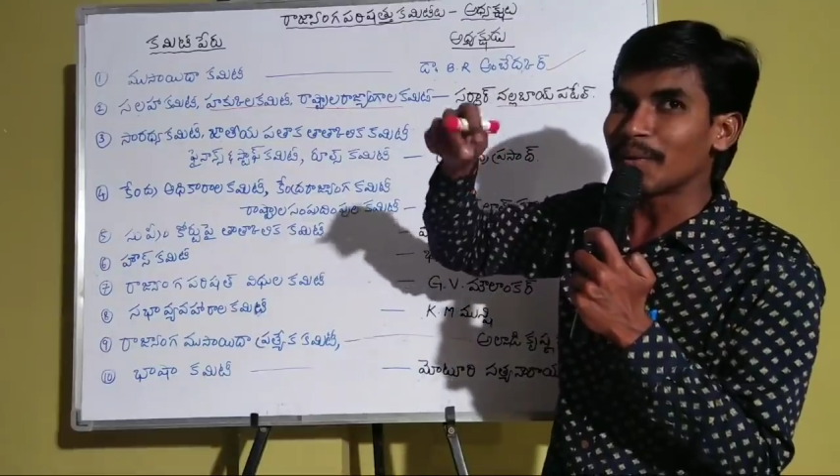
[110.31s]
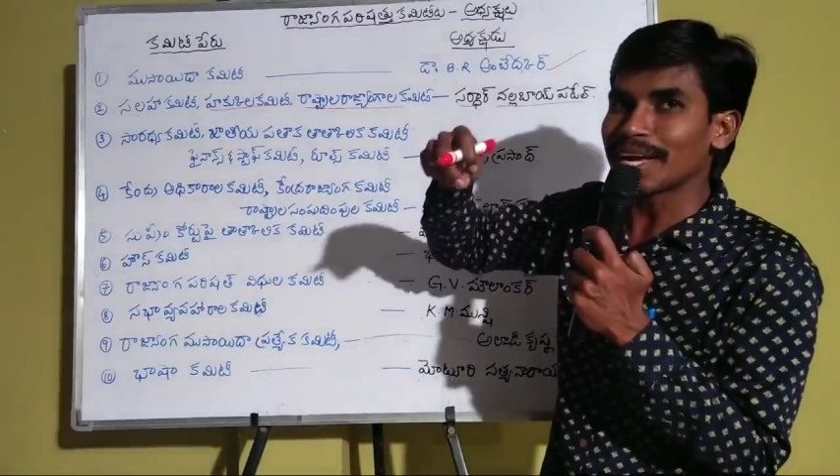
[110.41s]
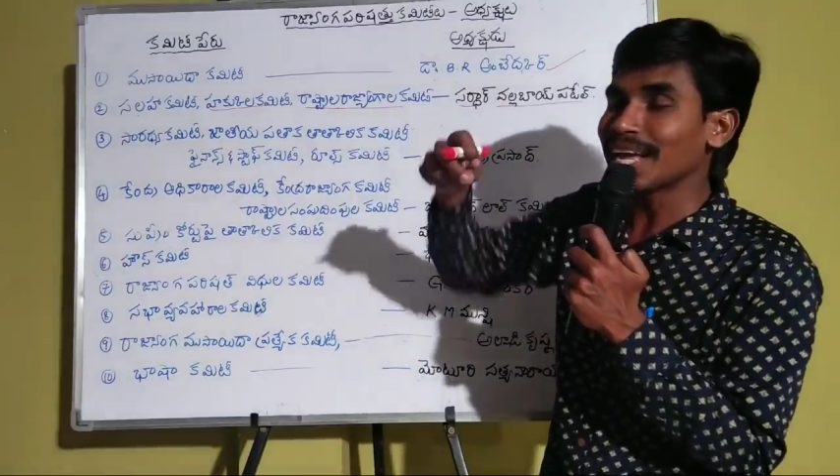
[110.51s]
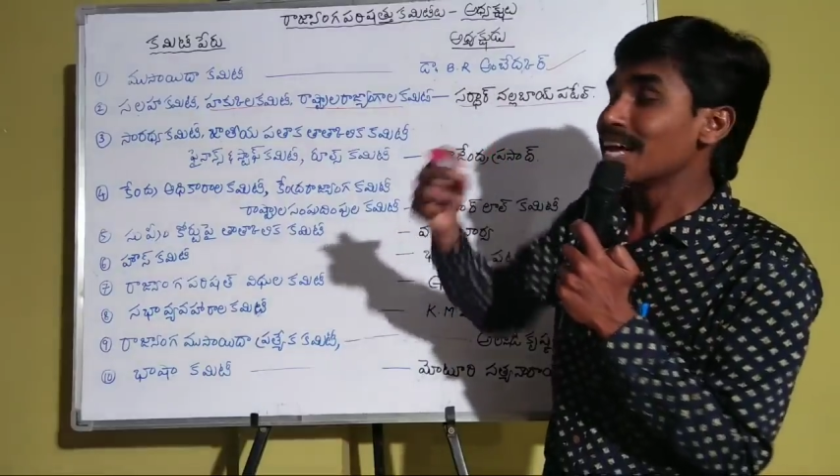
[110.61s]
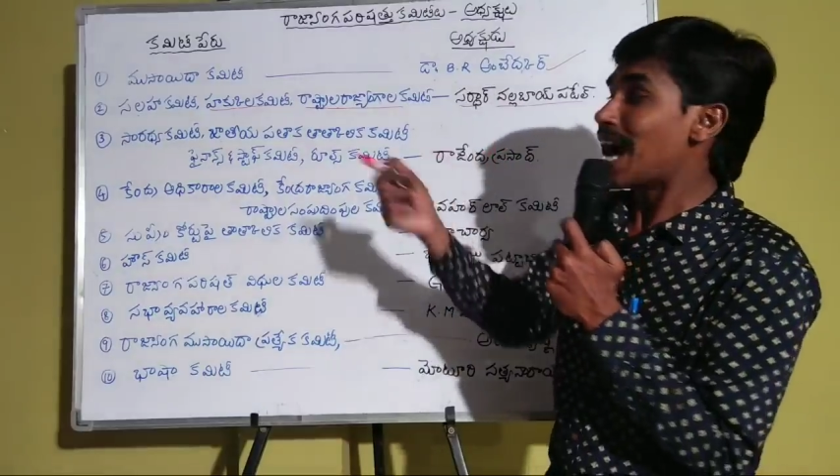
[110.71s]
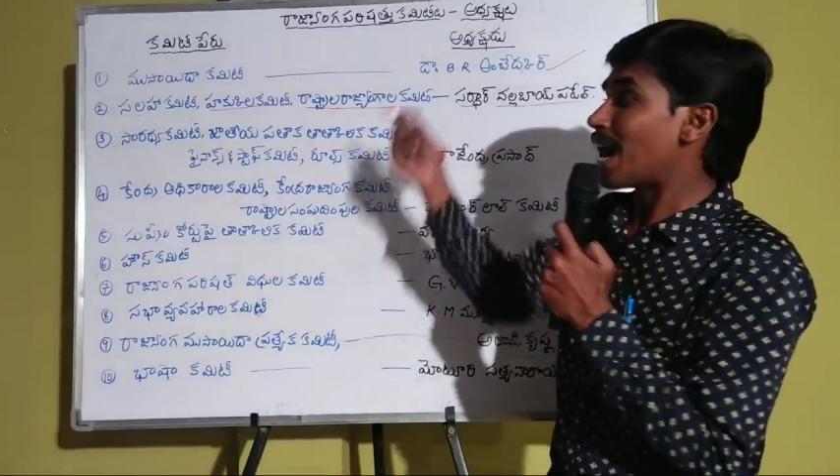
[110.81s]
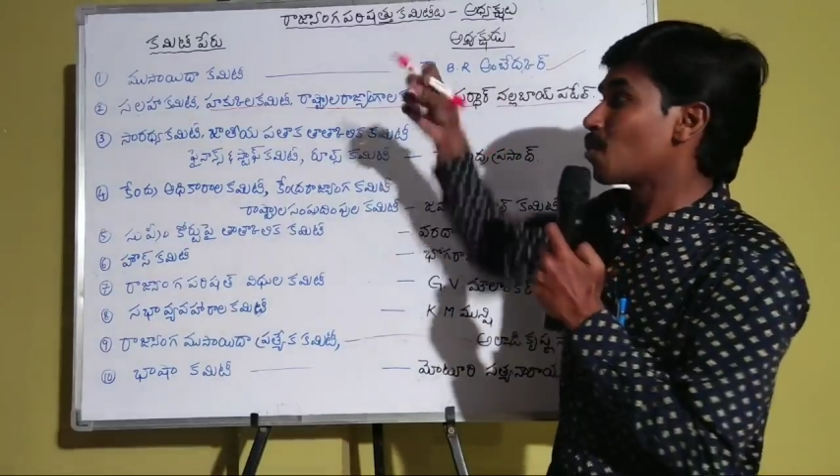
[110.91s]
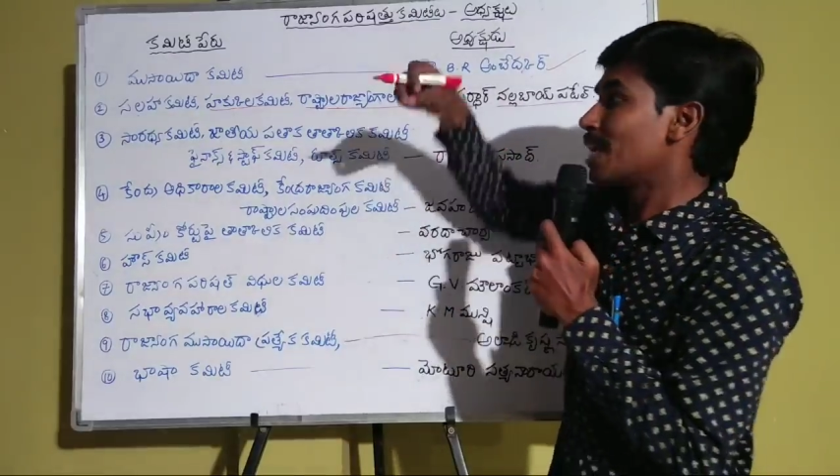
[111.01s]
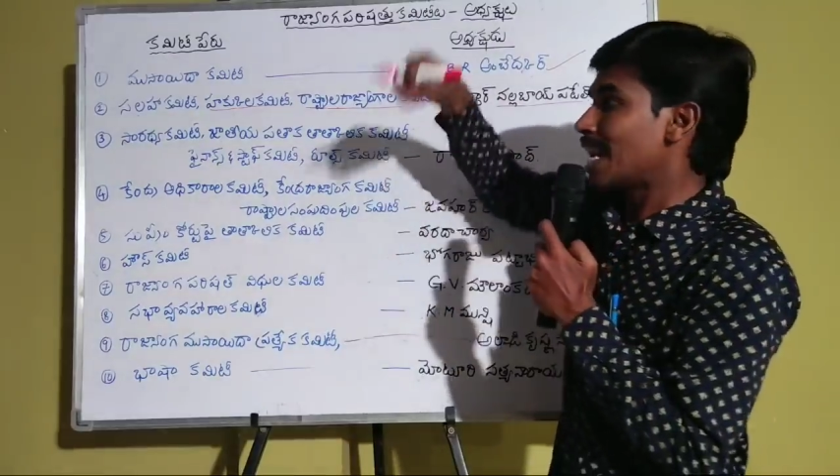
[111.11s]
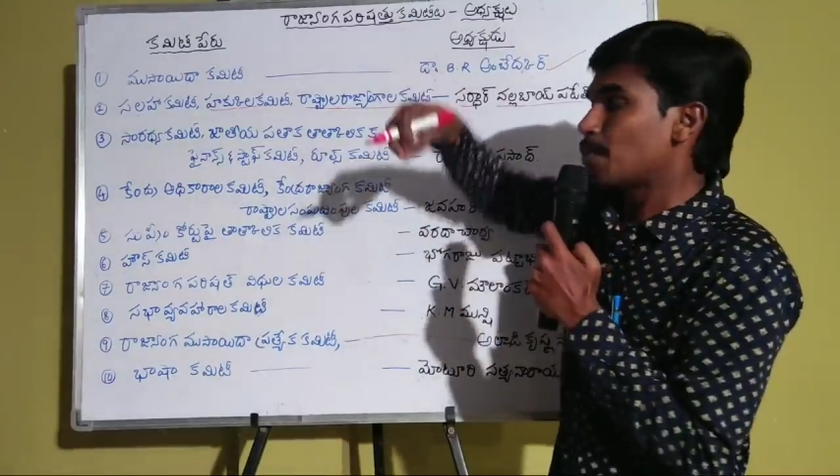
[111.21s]
ఓకేనా
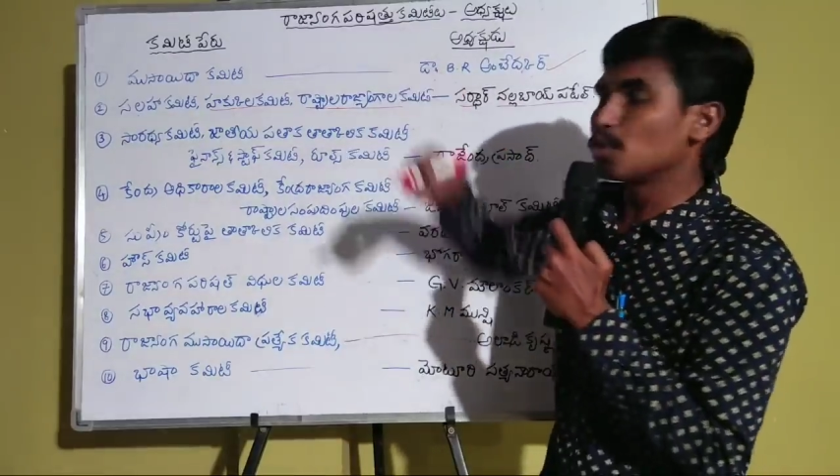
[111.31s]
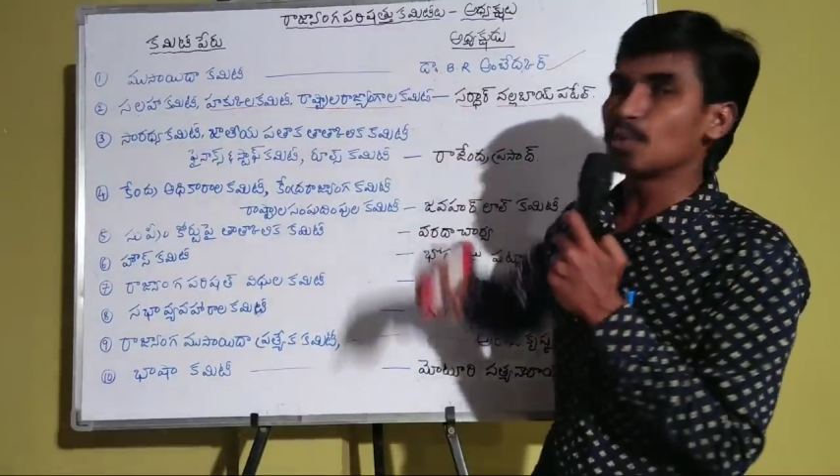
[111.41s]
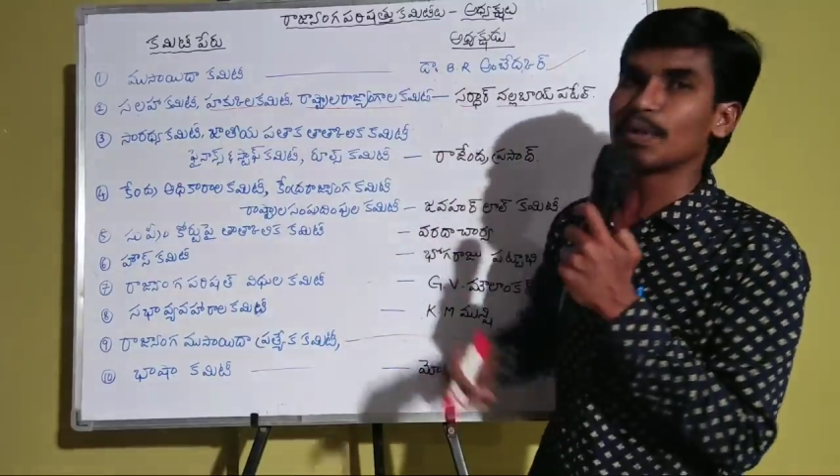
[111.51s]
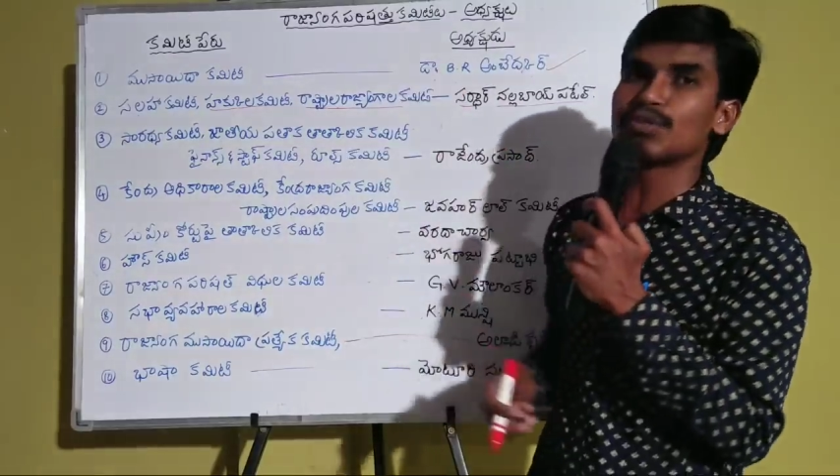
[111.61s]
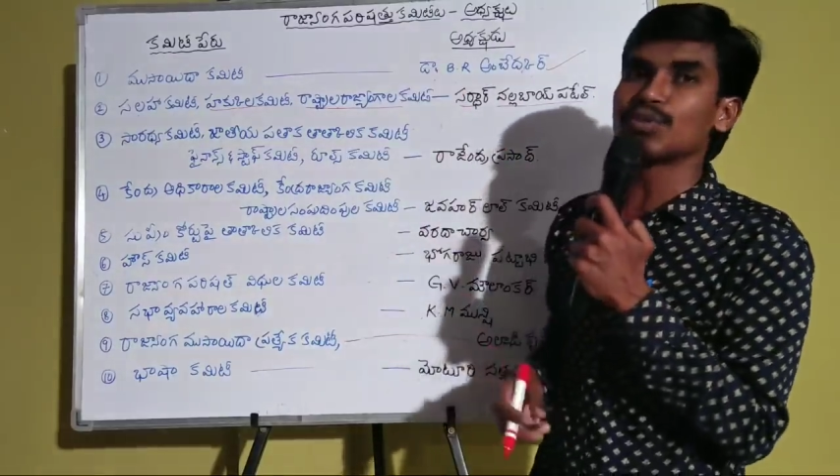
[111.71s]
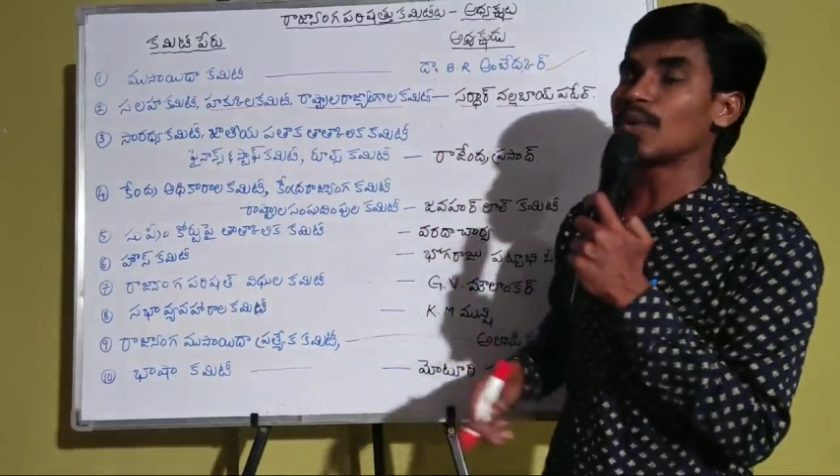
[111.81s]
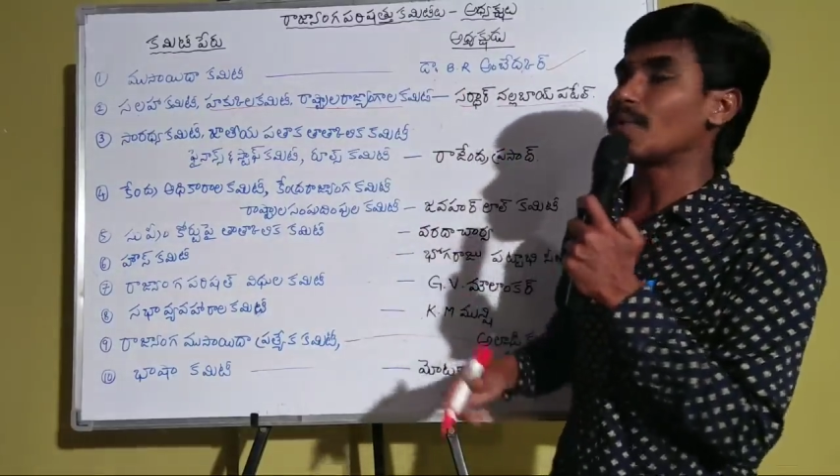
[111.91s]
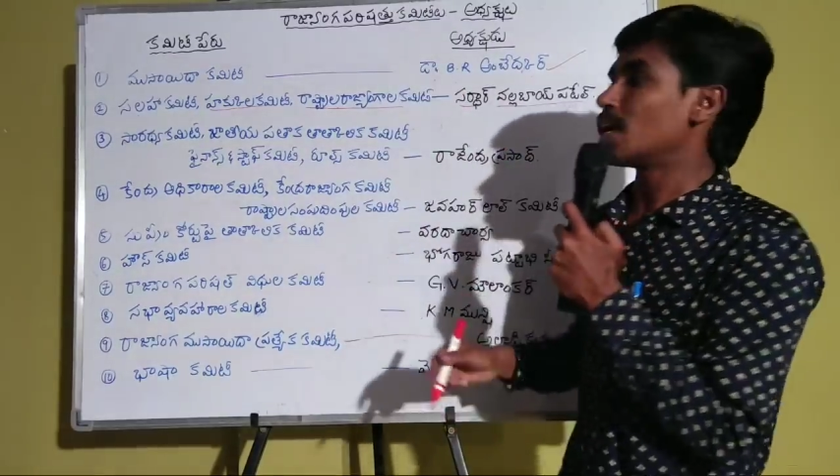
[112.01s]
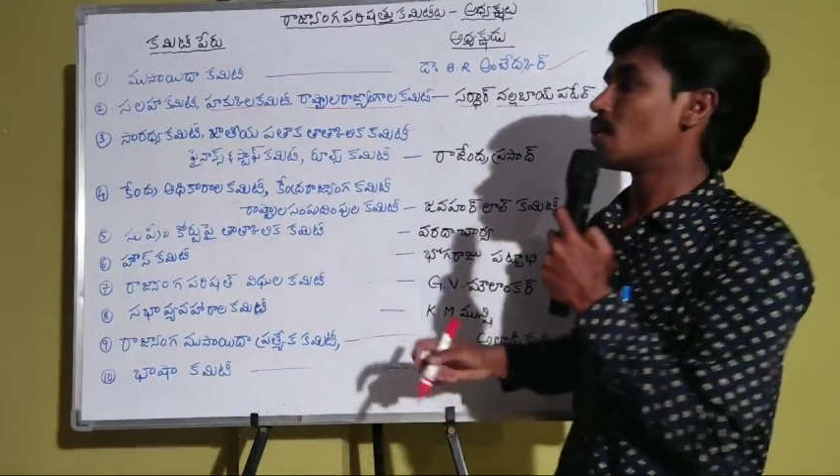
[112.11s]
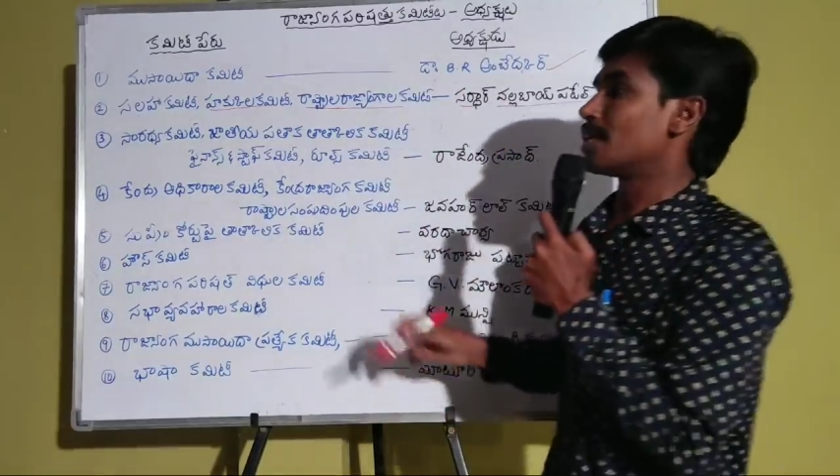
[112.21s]
హక్కులు ఎలా పొందుపరుచుకోవాలో